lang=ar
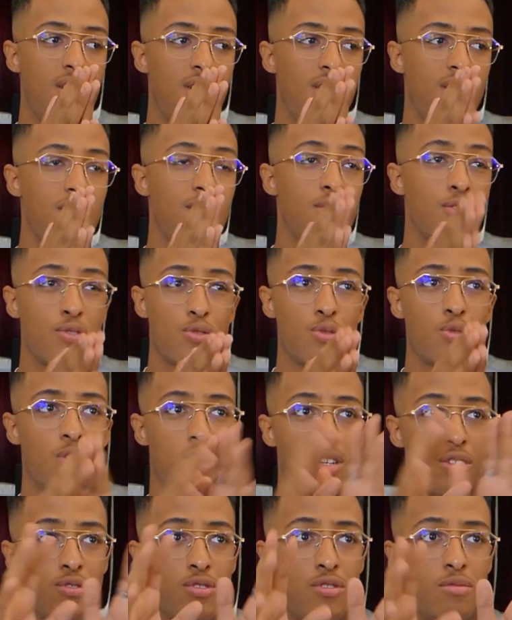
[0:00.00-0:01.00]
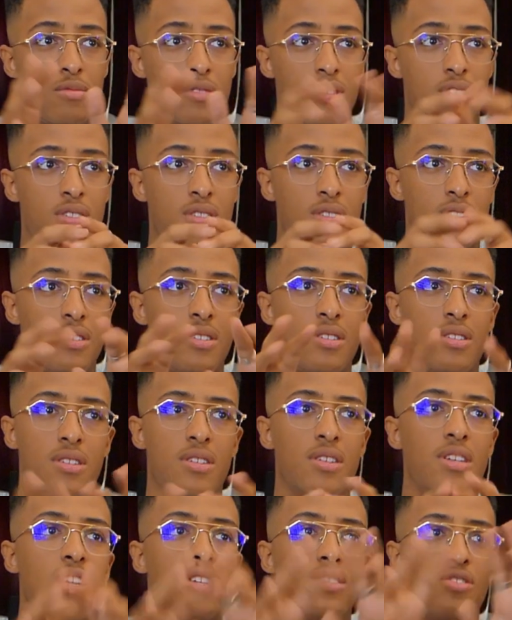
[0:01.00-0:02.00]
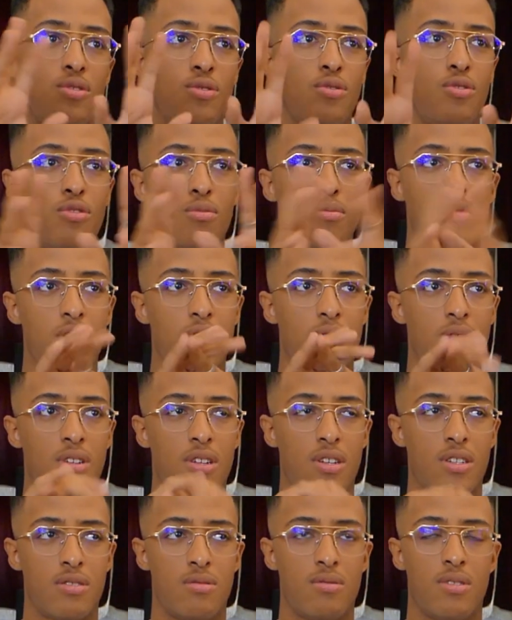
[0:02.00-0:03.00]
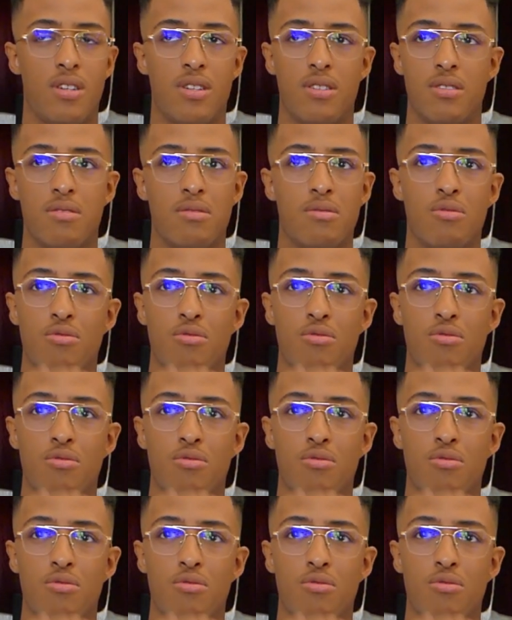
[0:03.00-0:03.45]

لي ريزو هادوما كاش يوتيوبر ولا كاش واحد